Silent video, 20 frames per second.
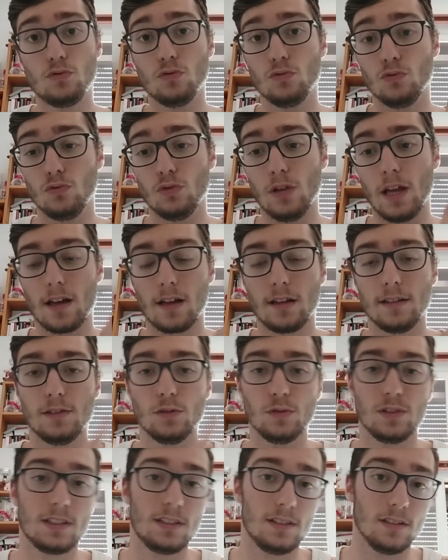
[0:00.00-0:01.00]
de la,
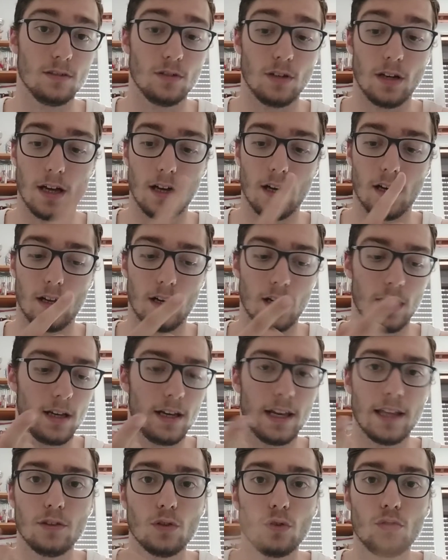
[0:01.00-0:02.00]
note,
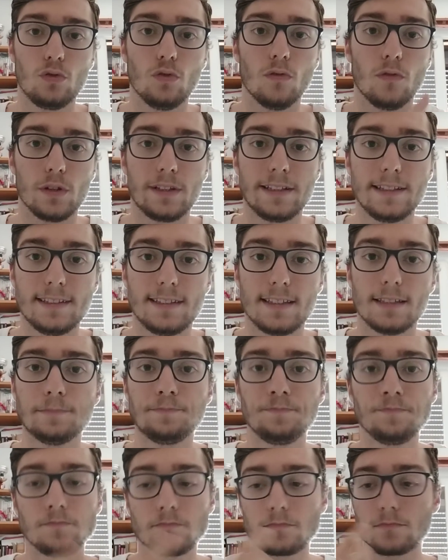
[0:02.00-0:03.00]
de votre lycée.